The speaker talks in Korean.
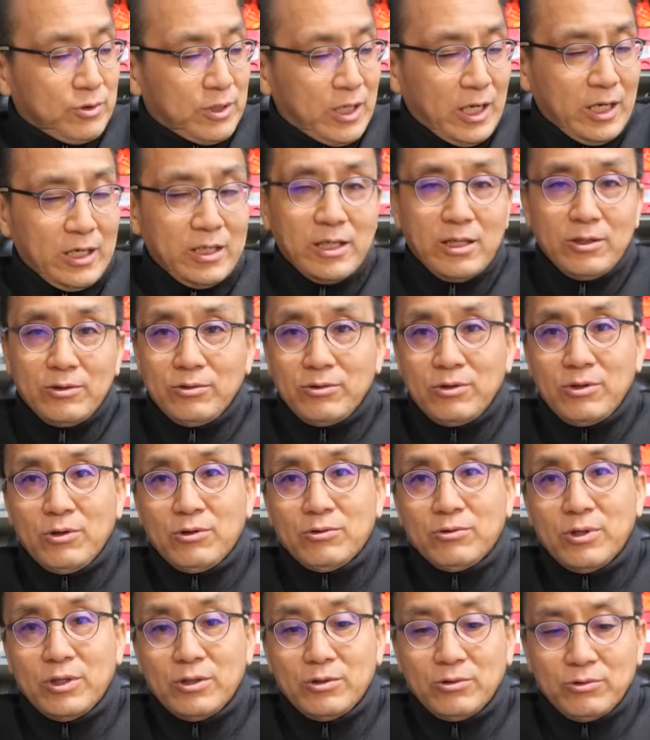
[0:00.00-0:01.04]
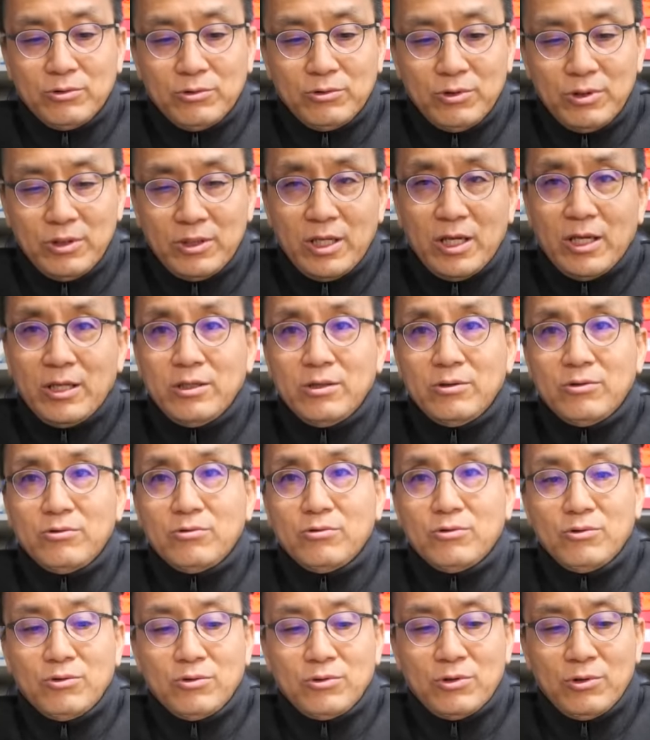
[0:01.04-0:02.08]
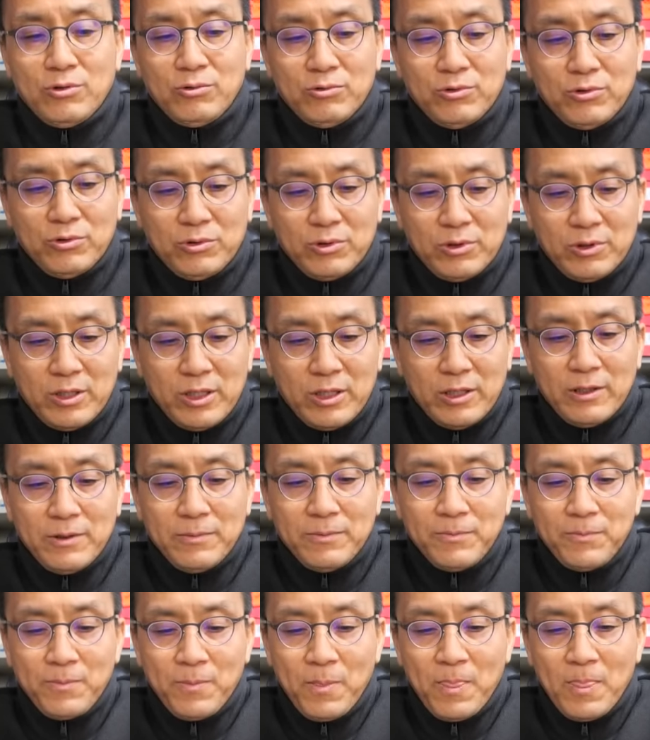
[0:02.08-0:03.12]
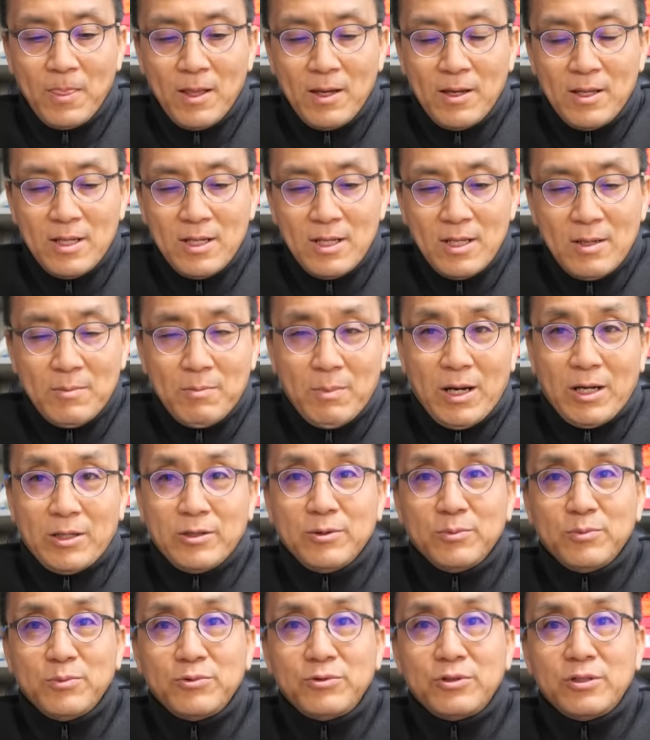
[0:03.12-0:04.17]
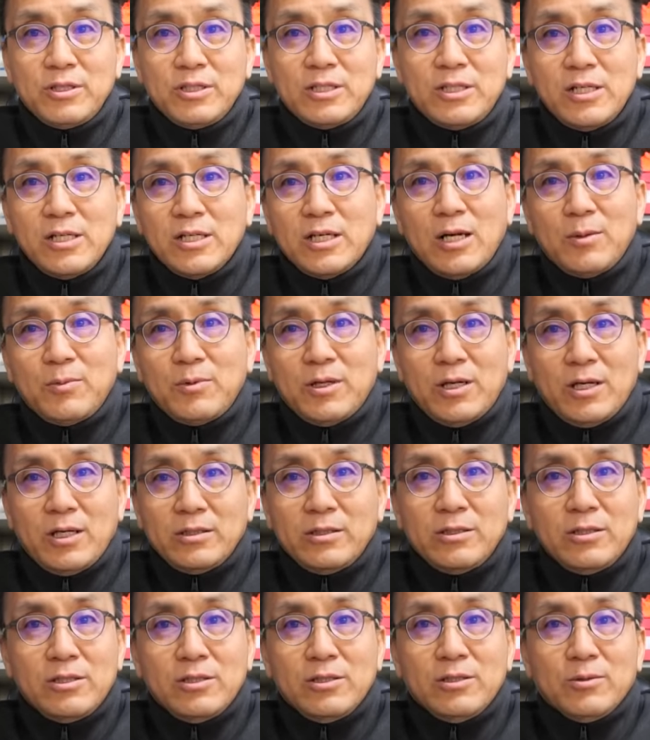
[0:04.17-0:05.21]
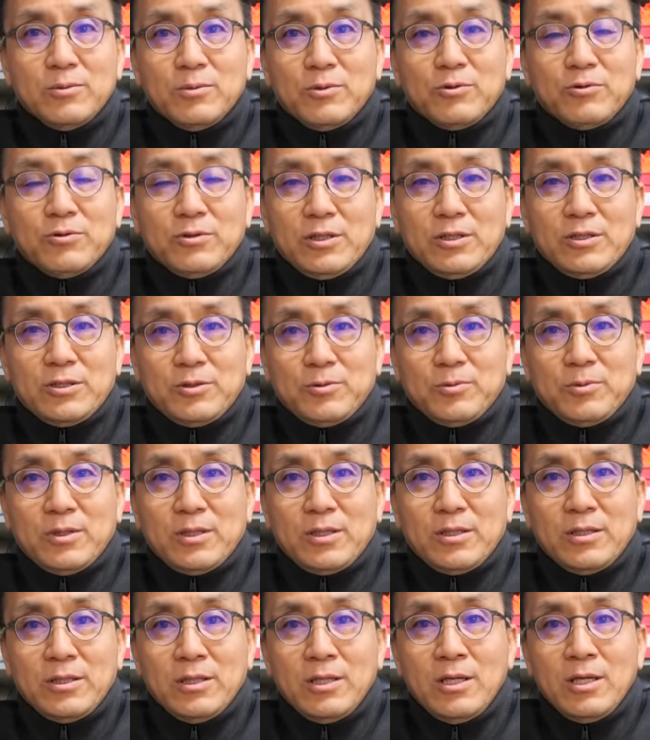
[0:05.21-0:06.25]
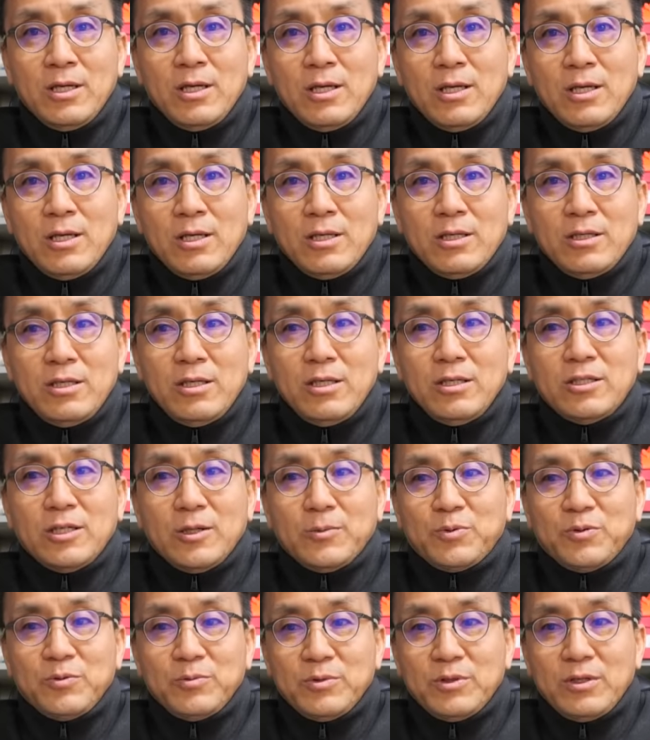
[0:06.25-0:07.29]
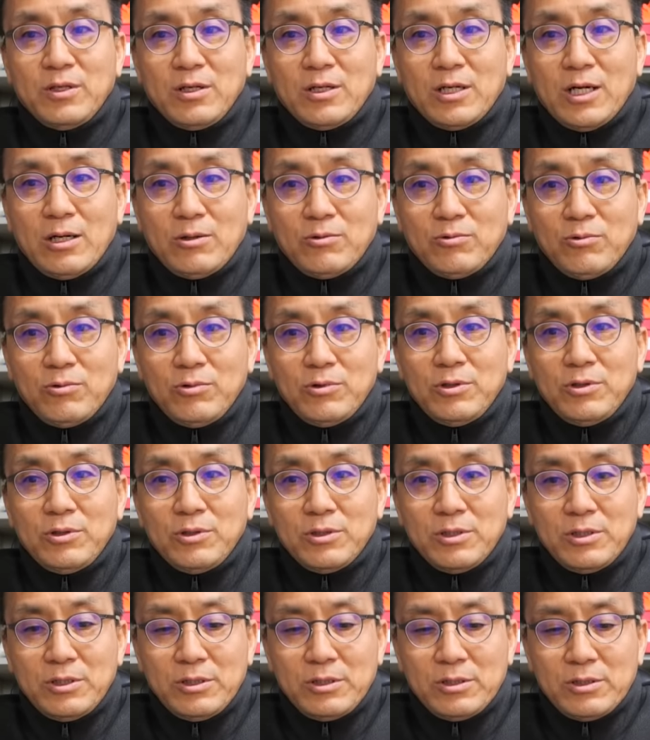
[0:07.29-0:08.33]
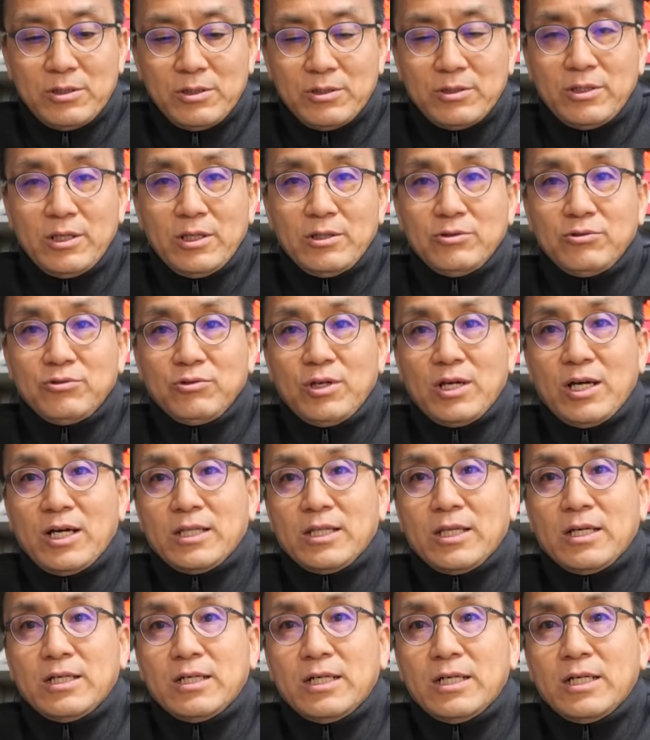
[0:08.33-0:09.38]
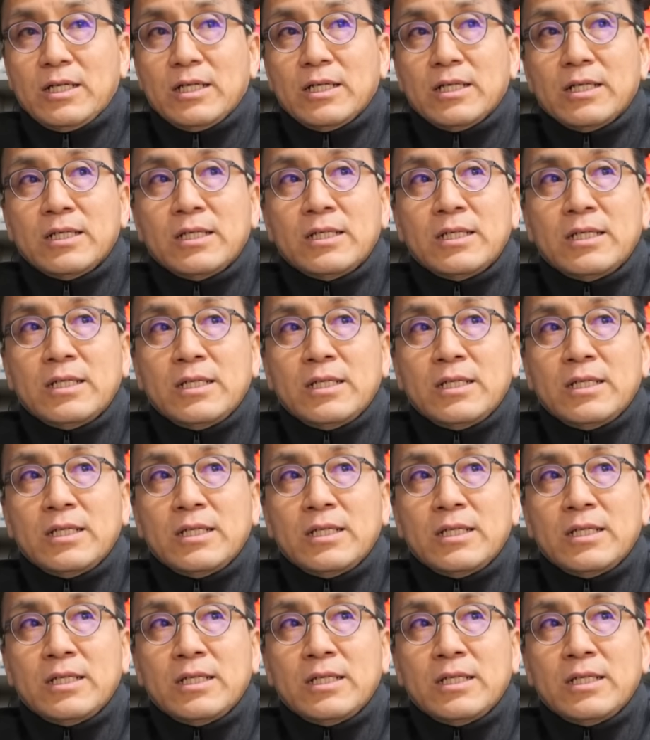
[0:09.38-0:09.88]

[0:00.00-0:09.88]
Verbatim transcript: 어, 나인의 경우에도 그렇고 이 10도 경우도 그런데 많은 분들이 실감을 하실지는 모르겠지만 이 제품들이 갖고 있는 특징 중에 하나가